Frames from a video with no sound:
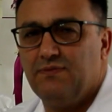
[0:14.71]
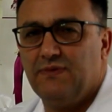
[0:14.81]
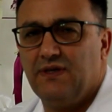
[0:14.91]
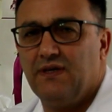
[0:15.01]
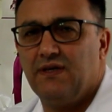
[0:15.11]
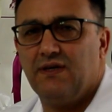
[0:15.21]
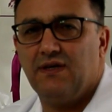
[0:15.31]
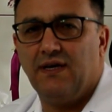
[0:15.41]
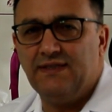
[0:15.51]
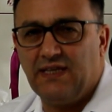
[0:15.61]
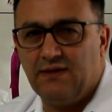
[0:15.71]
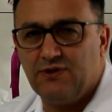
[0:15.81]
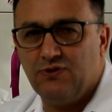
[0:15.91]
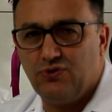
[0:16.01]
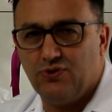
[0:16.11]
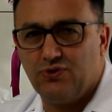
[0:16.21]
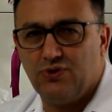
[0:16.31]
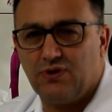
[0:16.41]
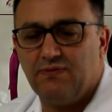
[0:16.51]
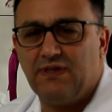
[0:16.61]
Şimdi e, asistanımızın
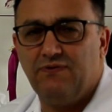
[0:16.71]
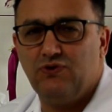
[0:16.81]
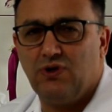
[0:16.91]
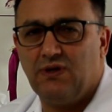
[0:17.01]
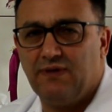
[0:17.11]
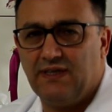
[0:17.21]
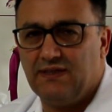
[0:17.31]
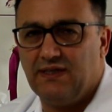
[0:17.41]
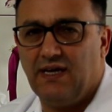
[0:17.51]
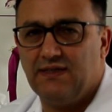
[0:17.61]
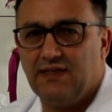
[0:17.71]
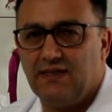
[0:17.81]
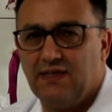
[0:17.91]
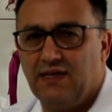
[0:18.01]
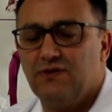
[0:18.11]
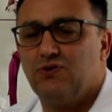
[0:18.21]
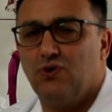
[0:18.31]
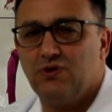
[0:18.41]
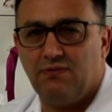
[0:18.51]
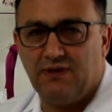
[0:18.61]
sorduğu gibi revizyon ameliyatı gerçekten
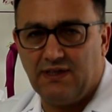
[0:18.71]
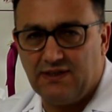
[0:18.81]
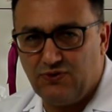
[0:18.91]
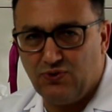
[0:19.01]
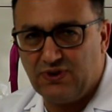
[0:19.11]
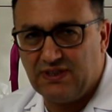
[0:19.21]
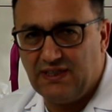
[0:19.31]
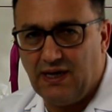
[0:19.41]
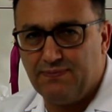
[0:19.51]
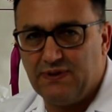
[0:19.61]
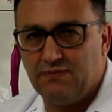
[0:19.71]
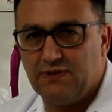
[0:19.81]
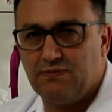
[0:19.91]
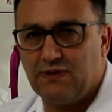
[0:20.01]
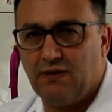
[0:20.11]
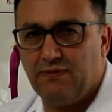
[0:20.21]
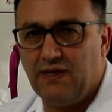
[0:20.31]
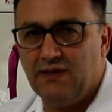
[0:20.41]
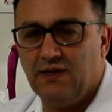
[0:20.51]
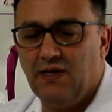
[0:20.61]
son zamanlarda çok sık yaptığımız bir
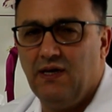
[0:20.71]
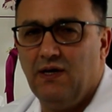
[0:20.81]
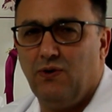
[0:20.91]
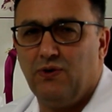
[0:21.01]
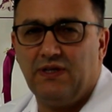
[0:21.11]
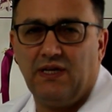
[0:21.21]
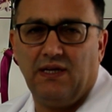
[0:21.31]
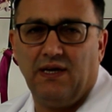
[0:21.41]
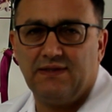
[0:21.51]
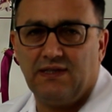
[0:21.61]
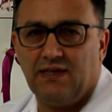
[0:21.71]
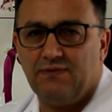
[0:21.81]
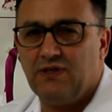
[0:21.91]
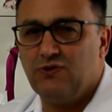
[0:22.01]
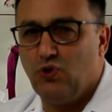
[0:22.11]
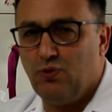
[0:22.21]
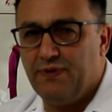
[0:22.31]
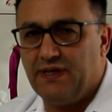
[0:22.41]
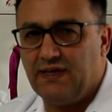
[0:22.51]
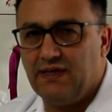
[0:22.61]
ameliyat. O nedenle hastalarımızda
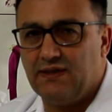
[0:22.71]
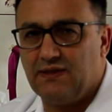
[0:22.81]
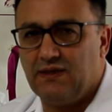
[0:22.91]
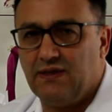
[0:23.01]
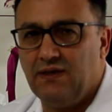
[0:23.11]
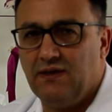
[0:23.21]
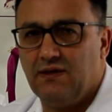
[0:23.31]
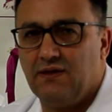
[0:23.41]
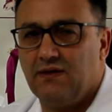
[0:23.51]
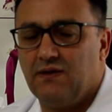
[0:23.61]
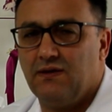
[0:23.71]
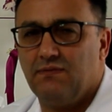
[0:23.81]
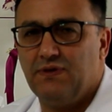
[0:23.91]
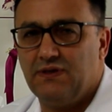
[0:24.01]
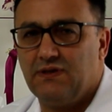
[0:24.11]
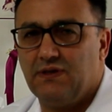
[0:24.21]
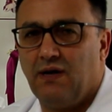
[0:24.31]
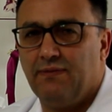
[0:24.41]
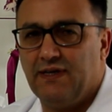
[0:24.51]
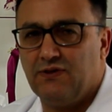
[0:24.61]
çok merak ettiği e, bir
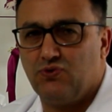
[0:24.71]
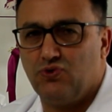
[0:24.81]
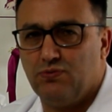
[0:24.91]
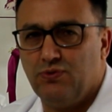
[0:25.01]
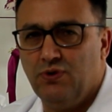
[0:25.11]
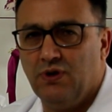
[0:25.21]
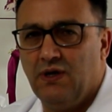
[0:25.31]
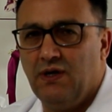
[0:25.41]
ameliyat grubu.